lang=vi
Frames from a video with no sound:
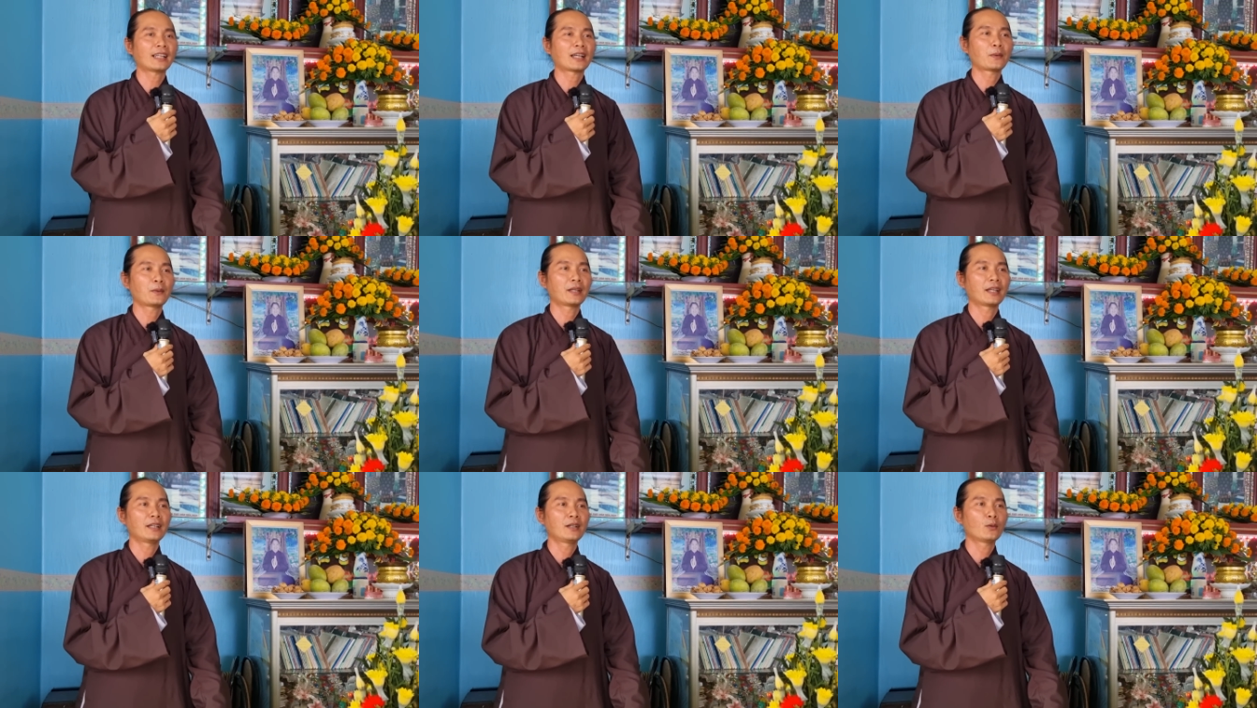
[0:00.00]
Nghe
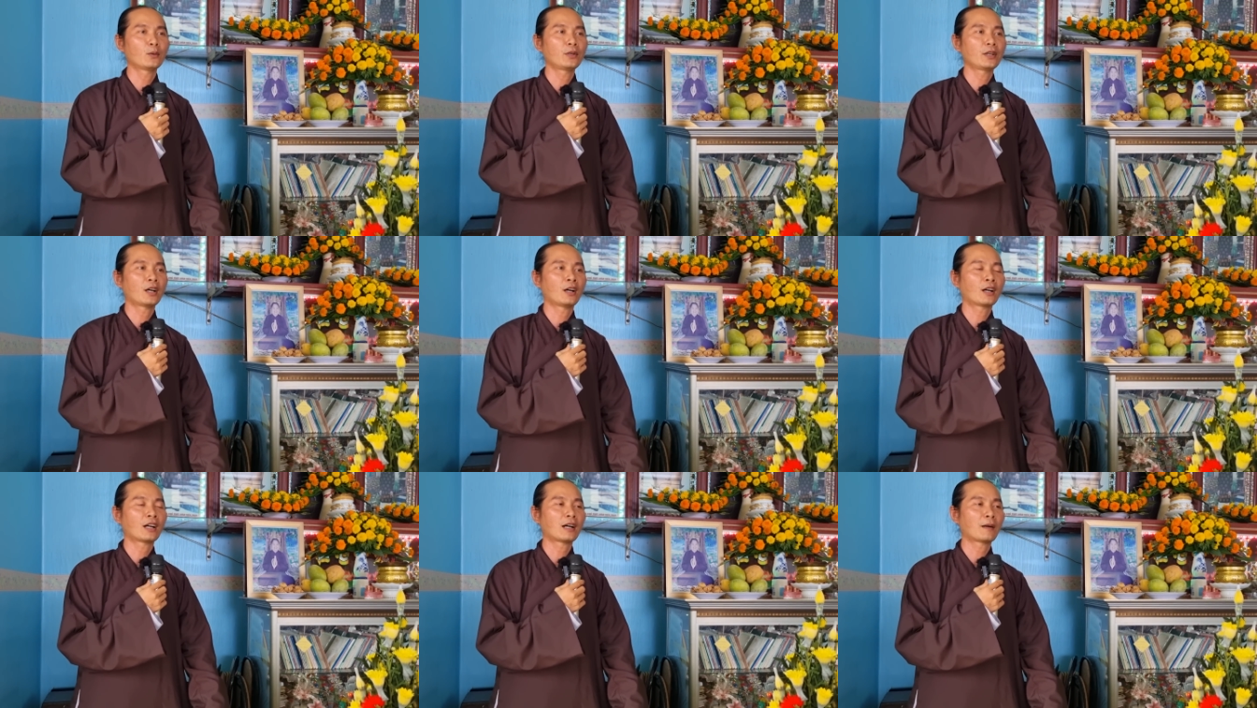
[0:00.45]
quý vị, núi
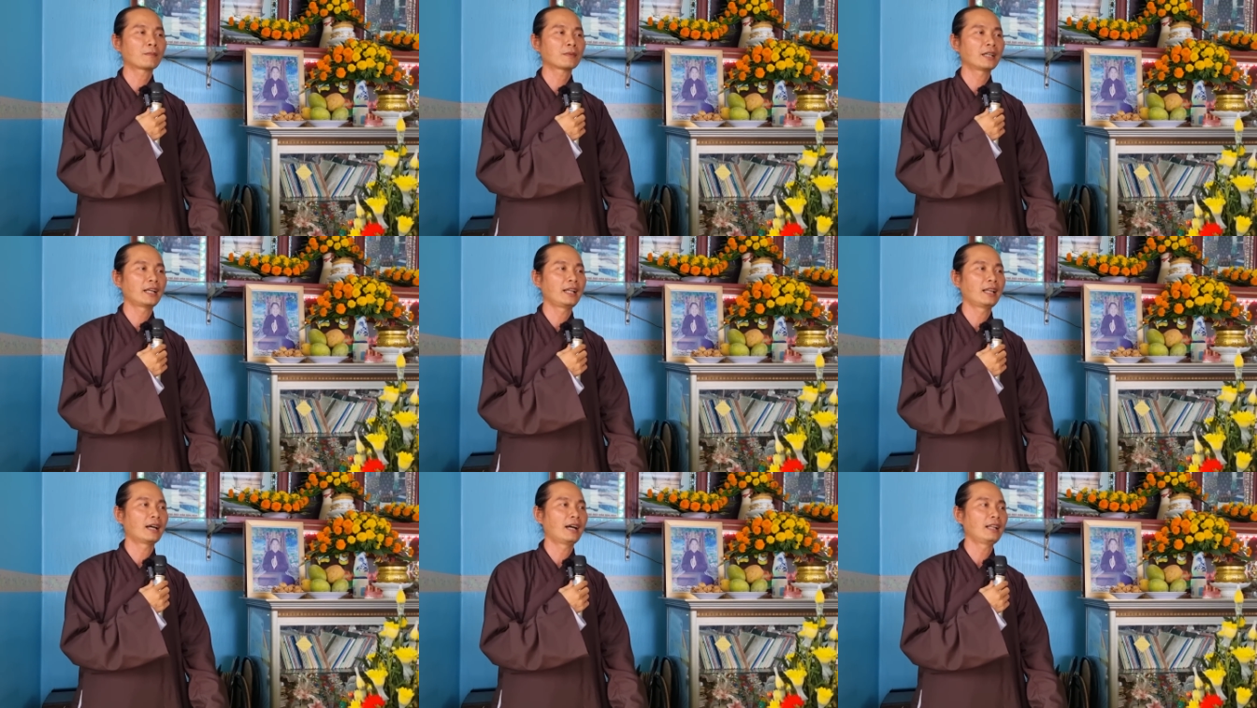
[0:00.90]
non không
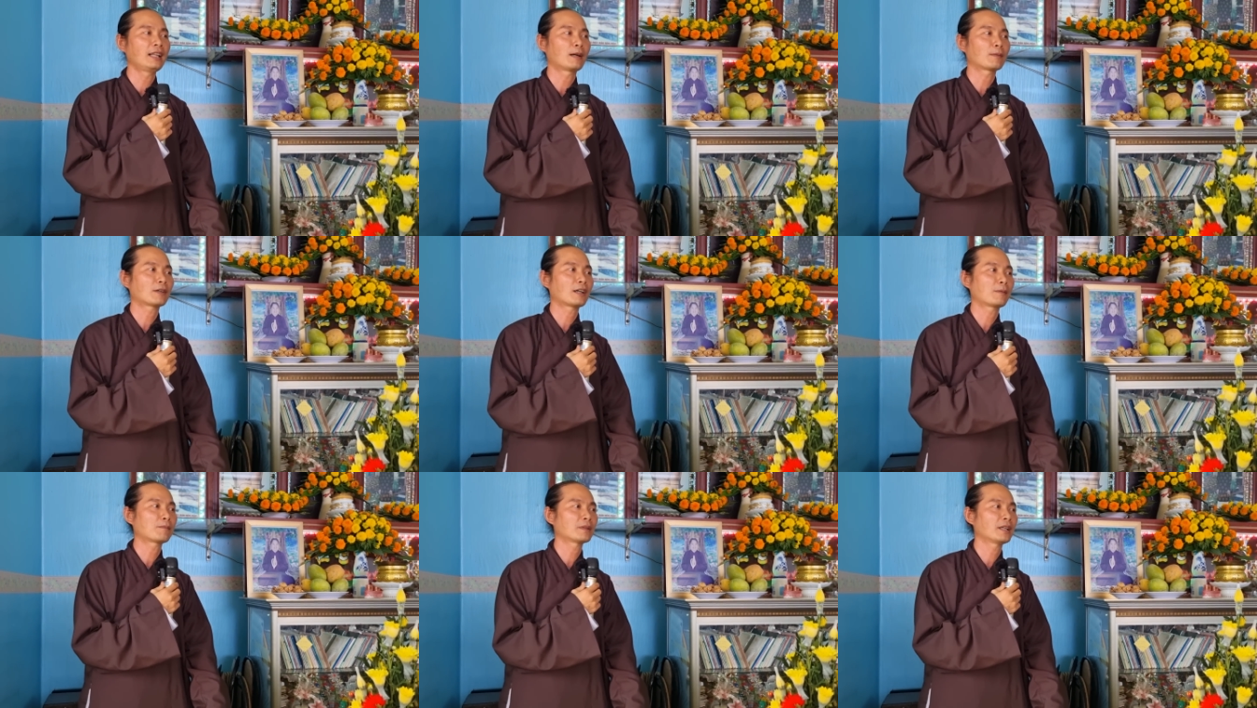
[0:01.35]
đi, Lễ
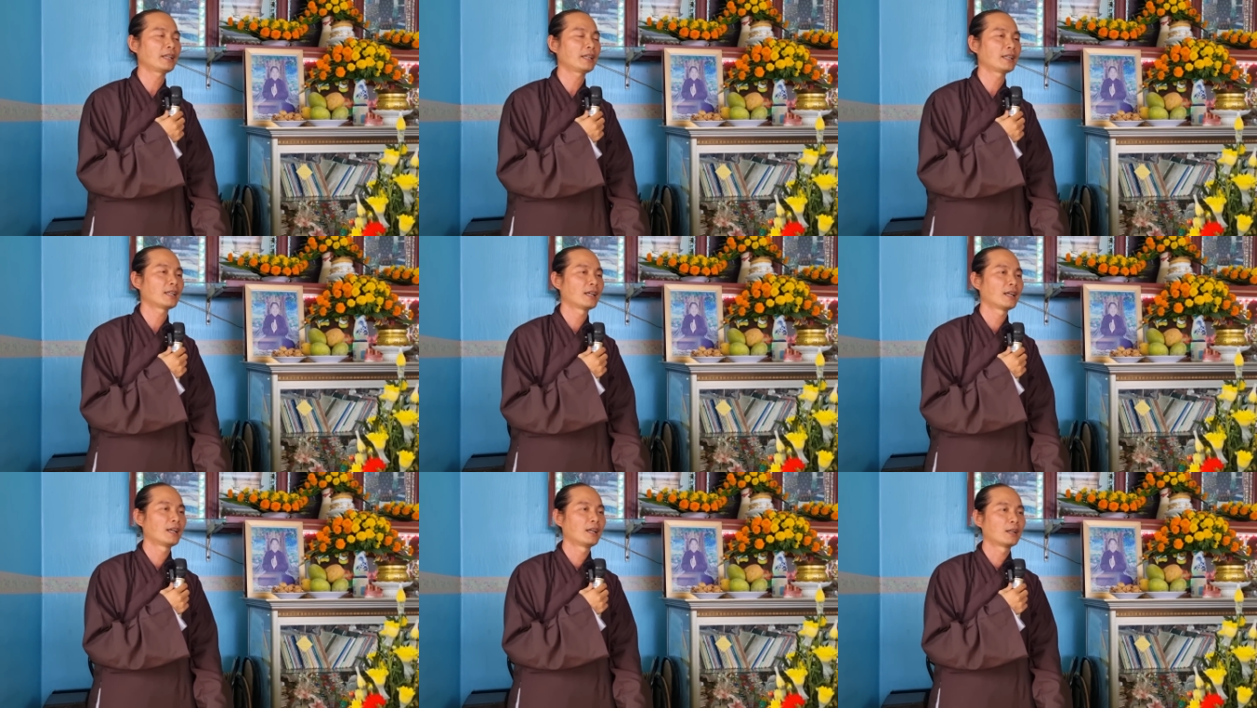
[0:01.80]
Lộc không đi,
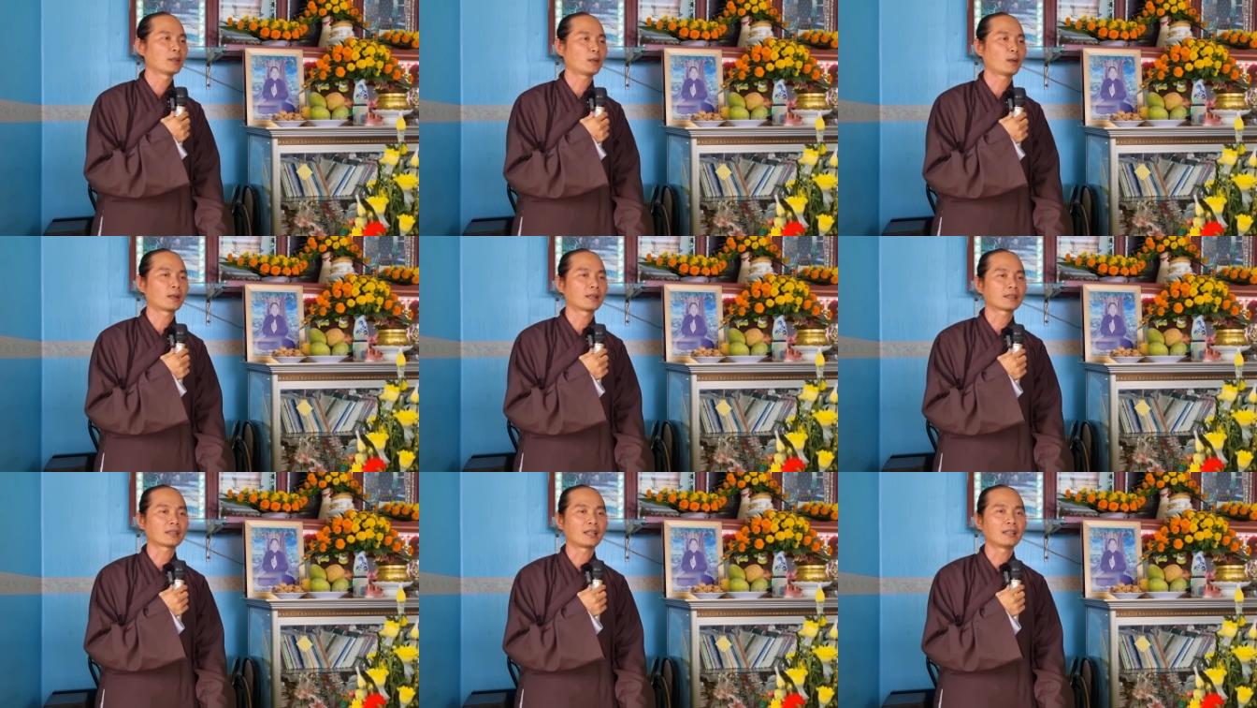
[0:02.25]

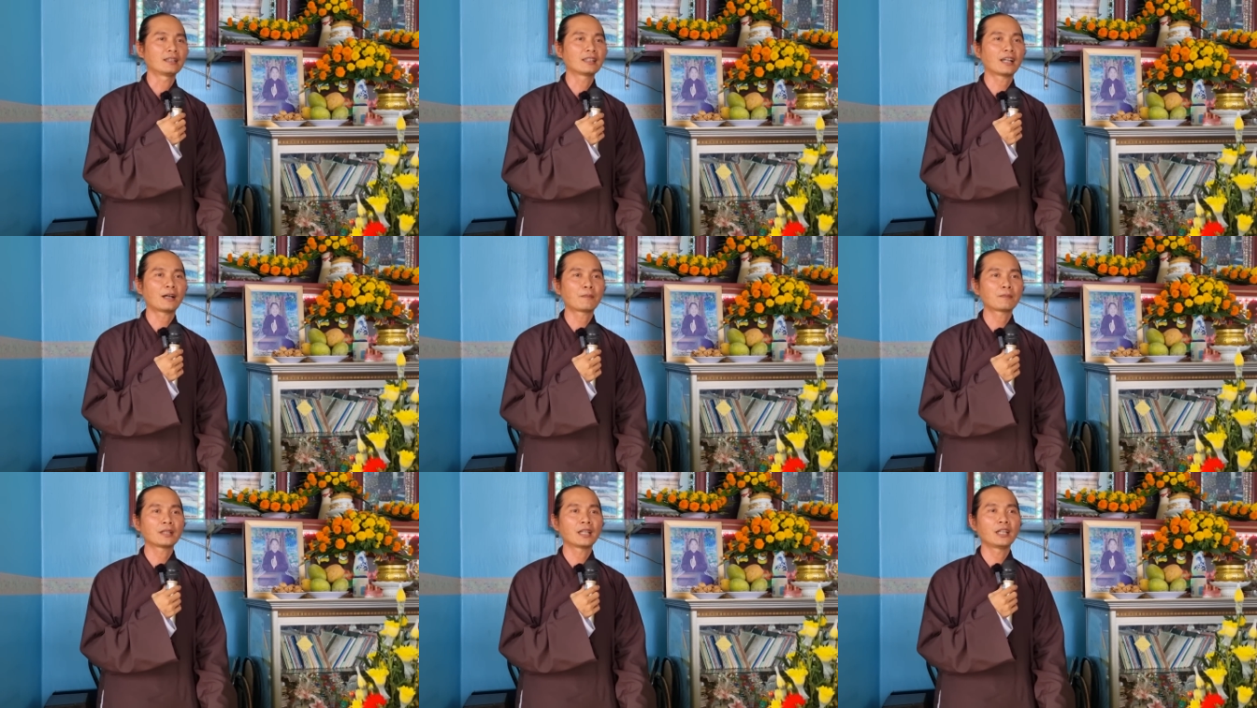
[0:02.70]
Tuần Tự
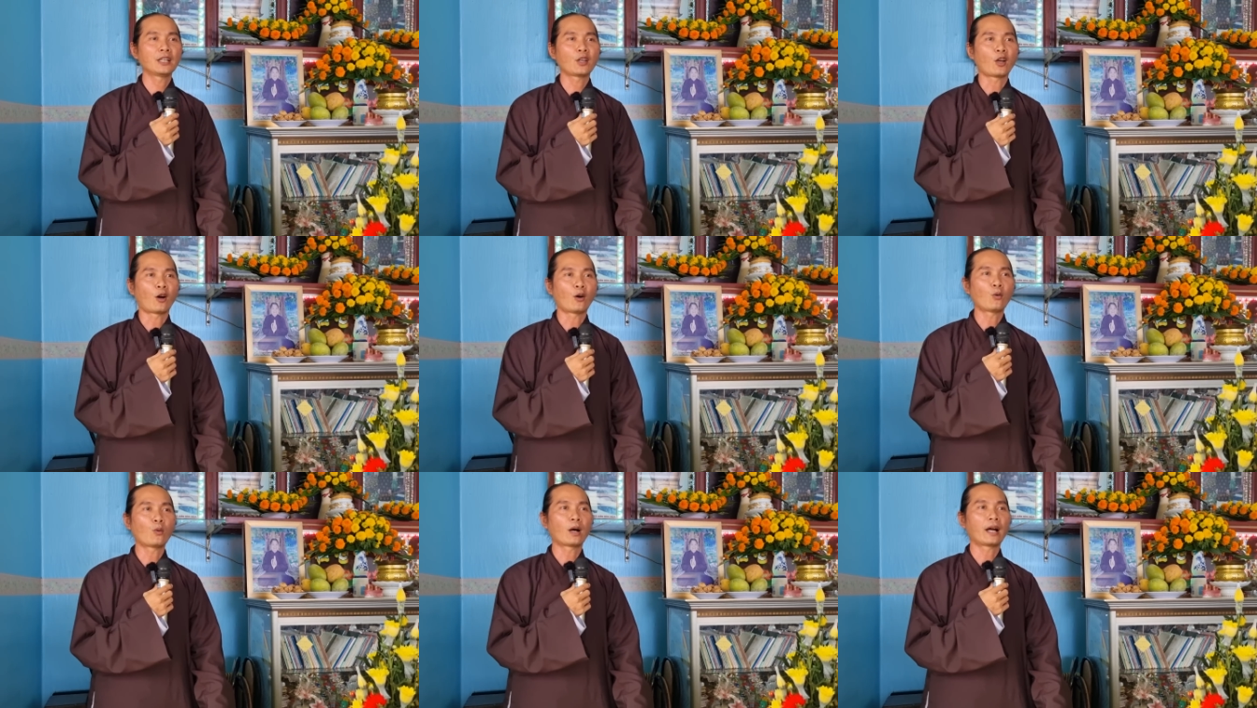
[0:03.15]
không đi,
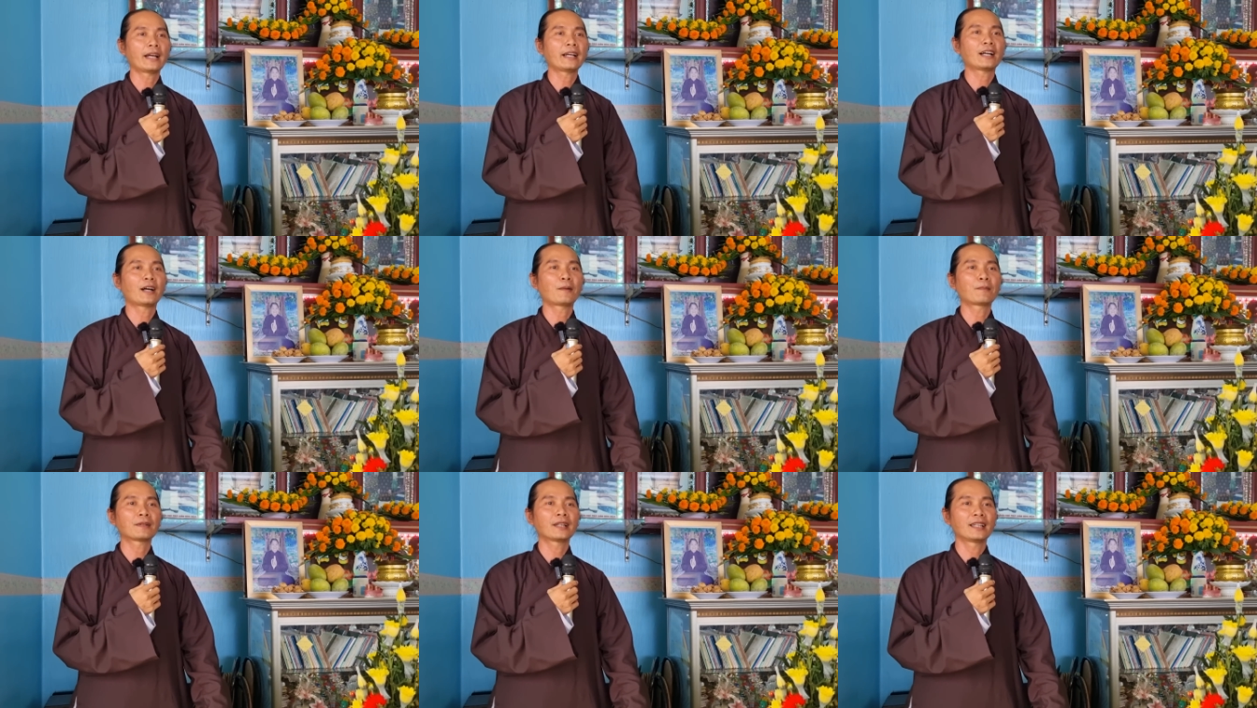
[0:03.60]
Dỗ Quải
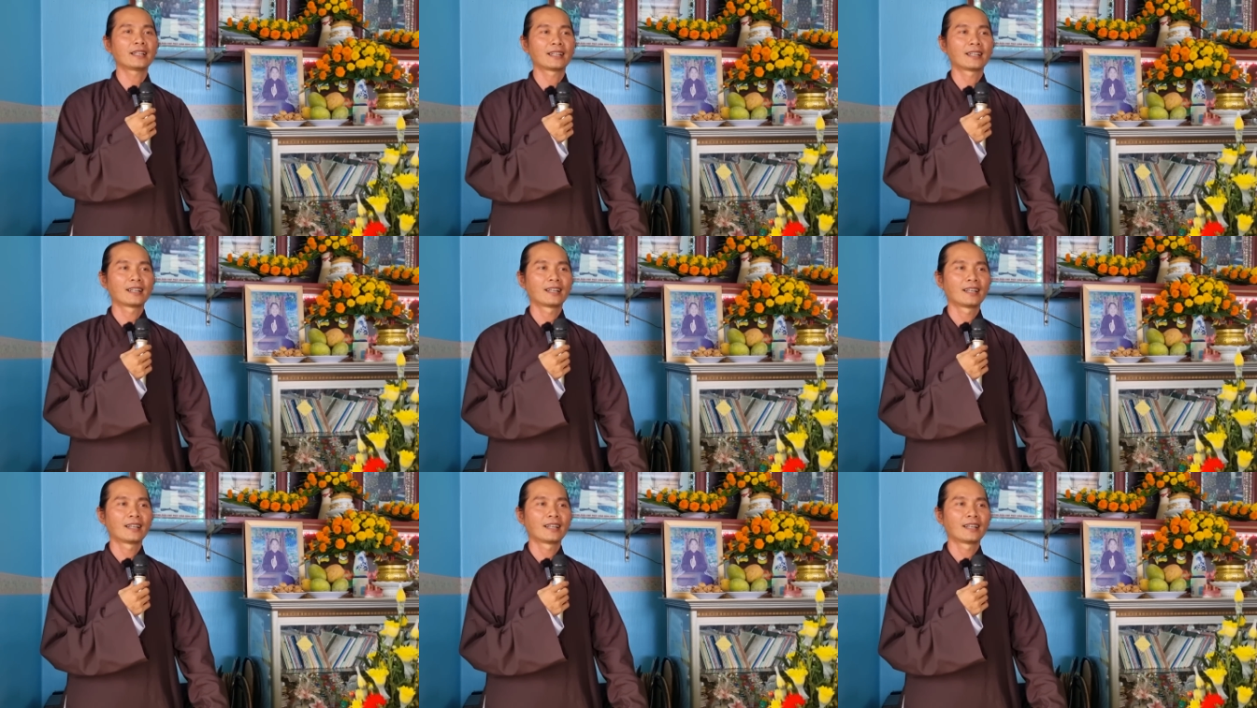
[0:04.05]
không đi,